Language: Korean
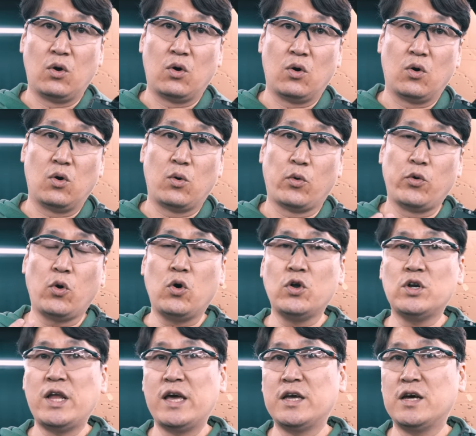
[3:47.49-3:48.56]
어,
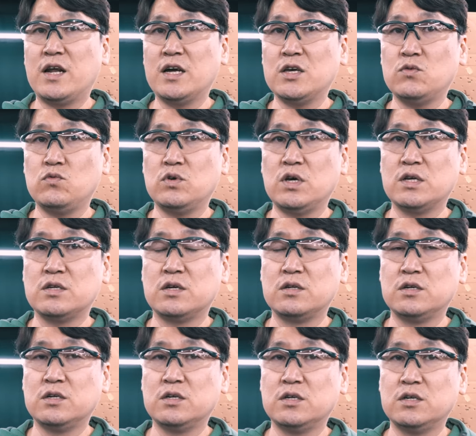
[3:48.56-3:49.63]
요거를 해결하기
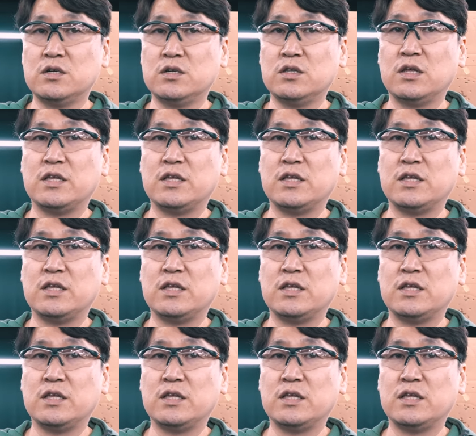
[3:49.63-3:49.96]
위해서는